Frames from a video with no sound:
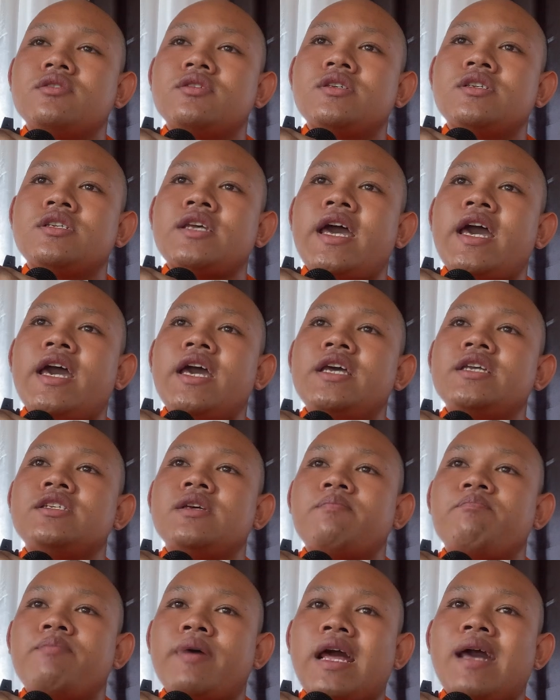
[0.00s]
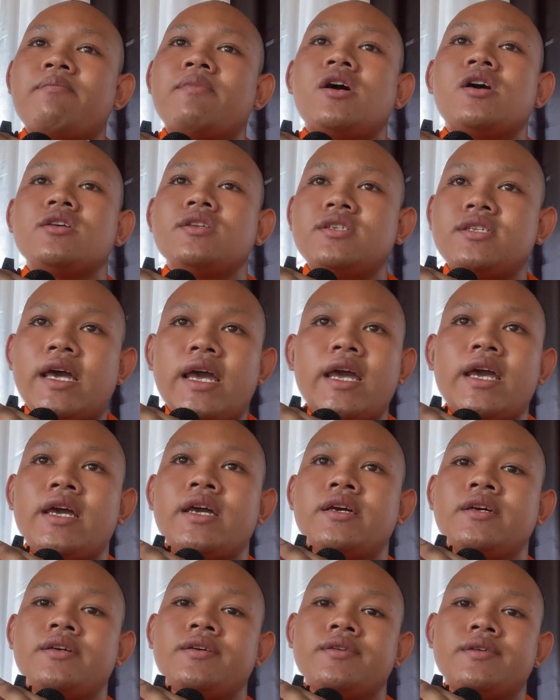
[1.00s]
sai spam ông xà